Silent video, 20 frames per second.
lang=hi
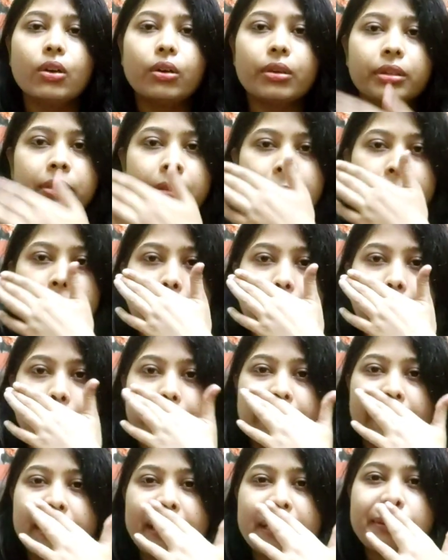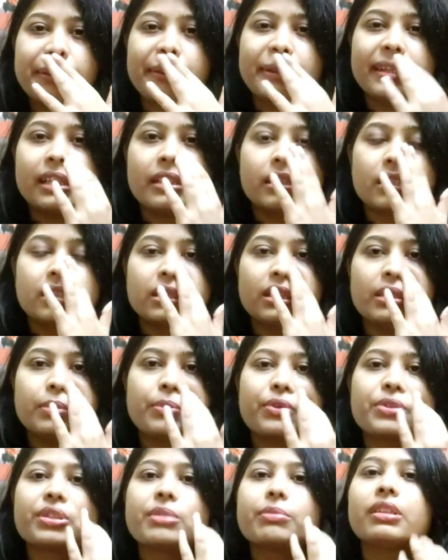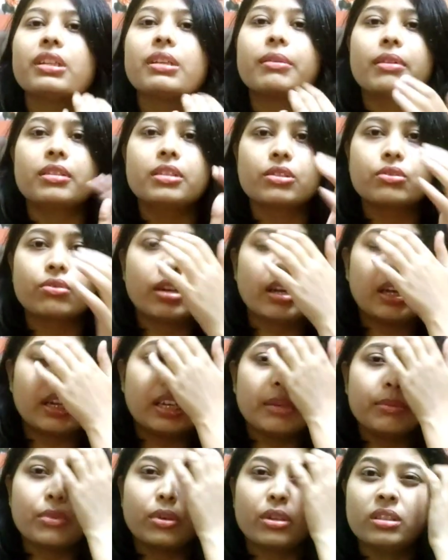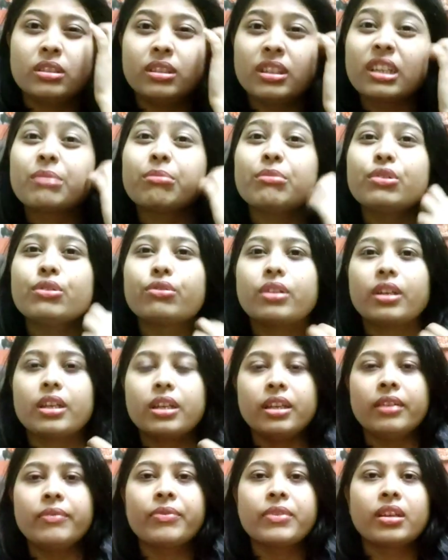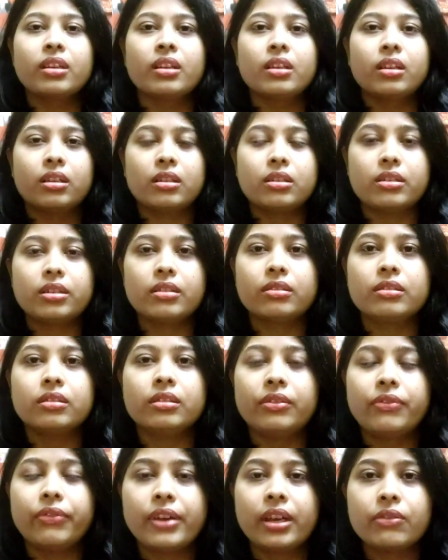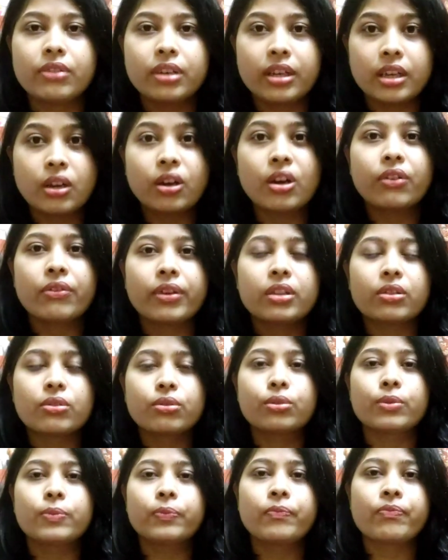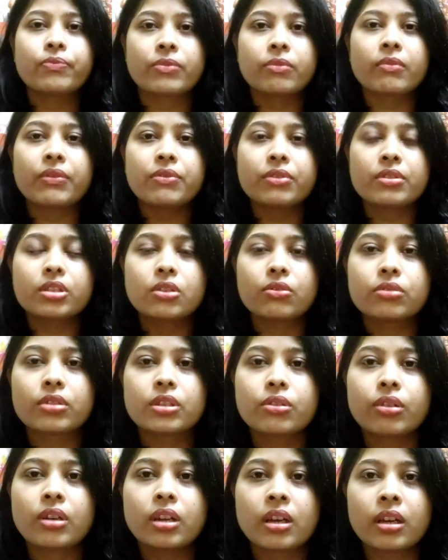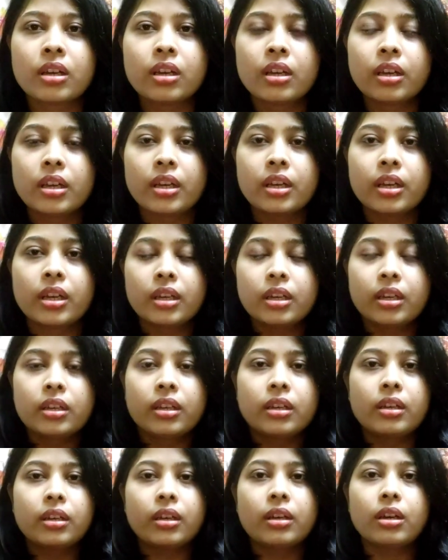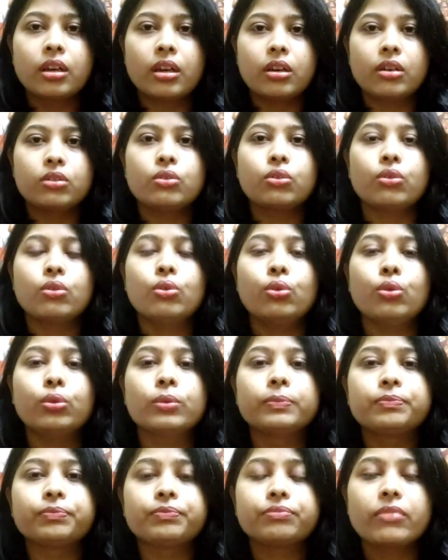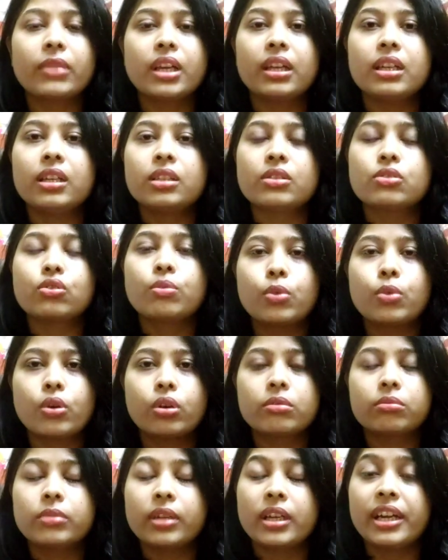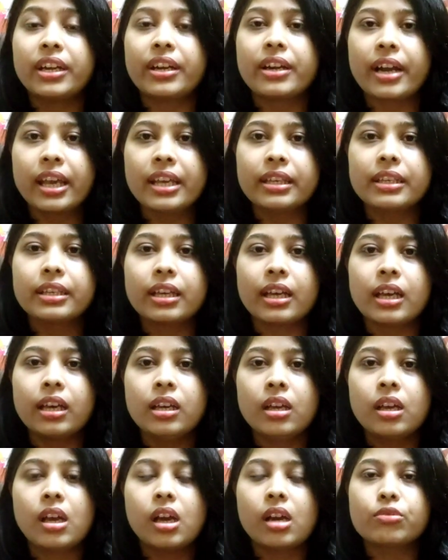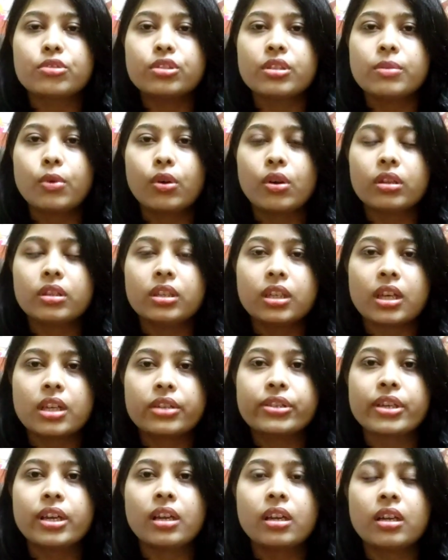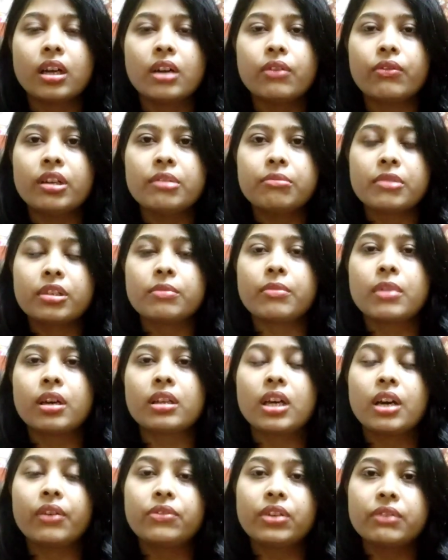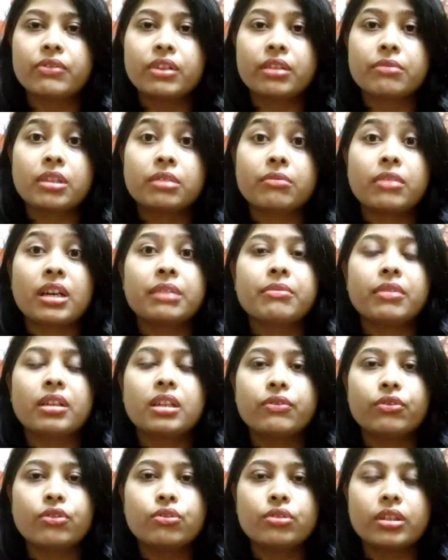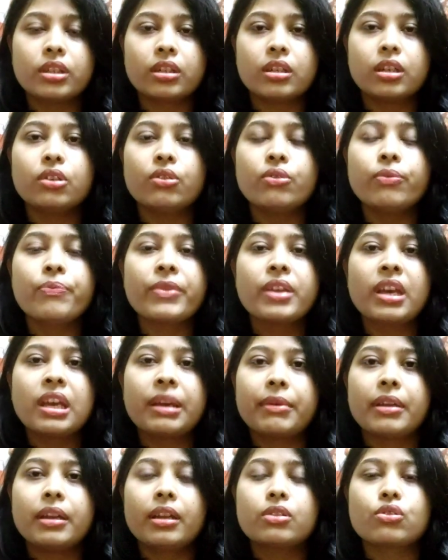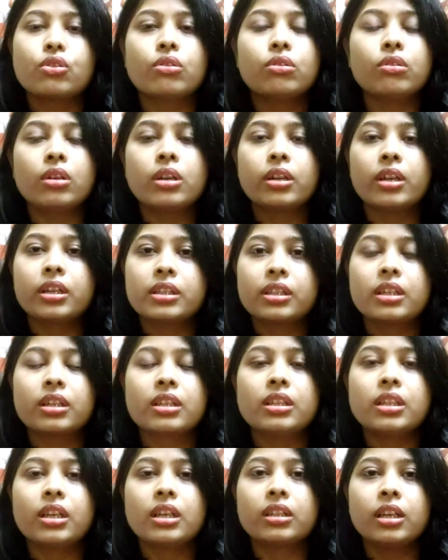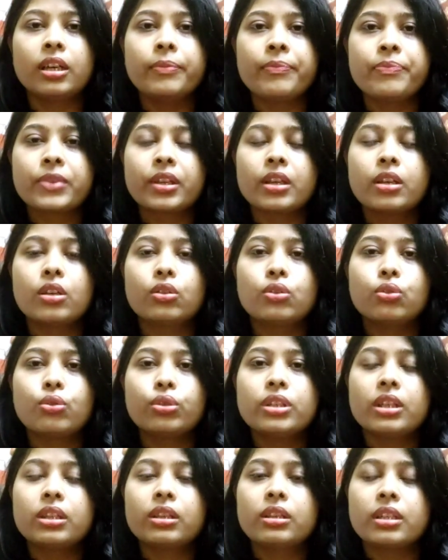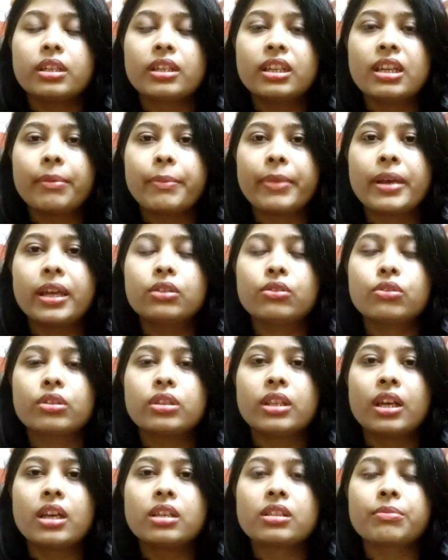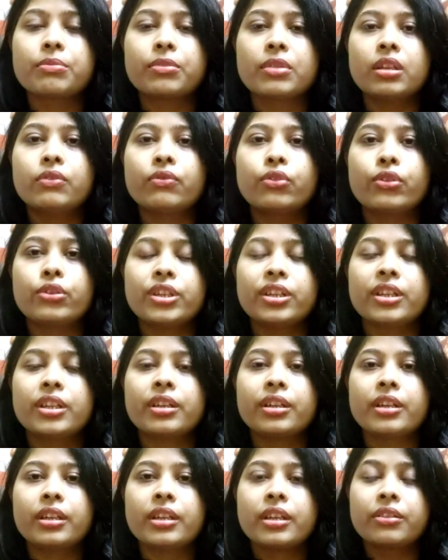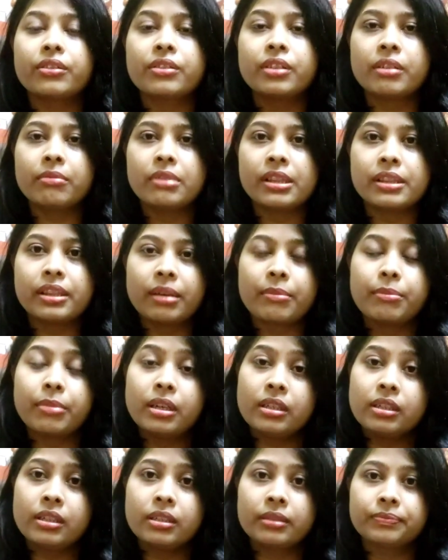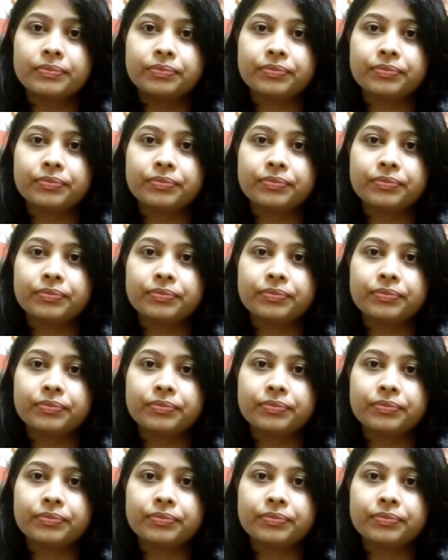और मैंने आपको बताया जैसे कि पोस्ट मील के बाद इसको खाना है बहुत गर्मी हो रही है फ़ैन वगैरह ऑफ है तो माफ़ी चाहूँगी थोड़ा तो मैंने बहुत मैंने ट्राई किया मुझे बहुत ही अच्छा लगा वन मंथ बाद आफ्टर वन मंथ बाद मैं रिव्यू कर रही हूँ मैंने इसको ऑर्डर कर दिया था तो ये थ्री का पैक होता है समथिंग फोर्टीन हंड्रेड के अंदर मिलता है बट